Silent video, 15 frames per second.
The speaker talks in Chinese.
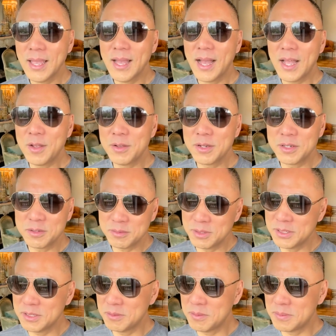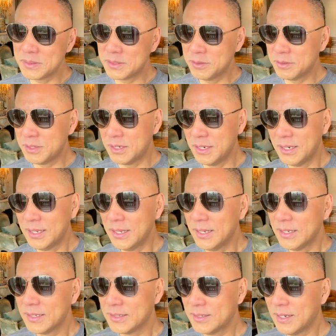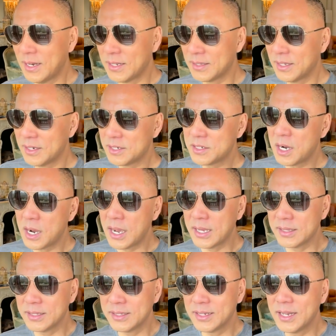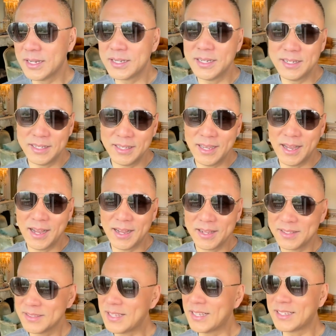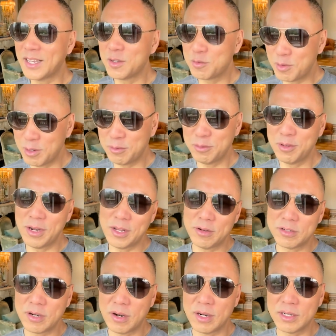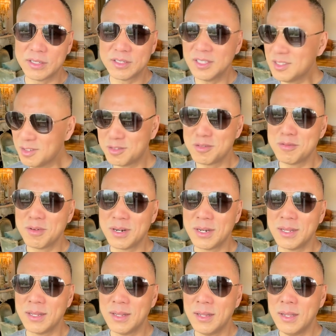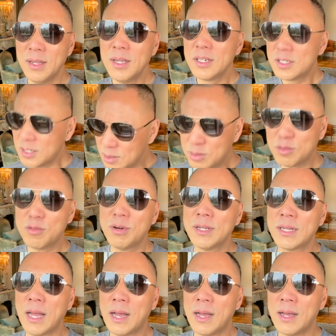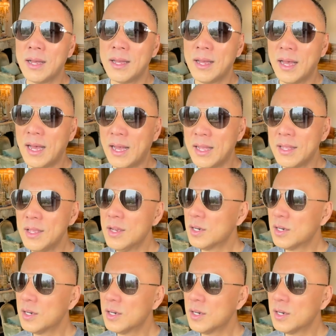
还有一个兄弟姐妹们，就是这两天上海的，你看隔离啊，大家关注越来越少了。这就是中国人，这就共产党啊！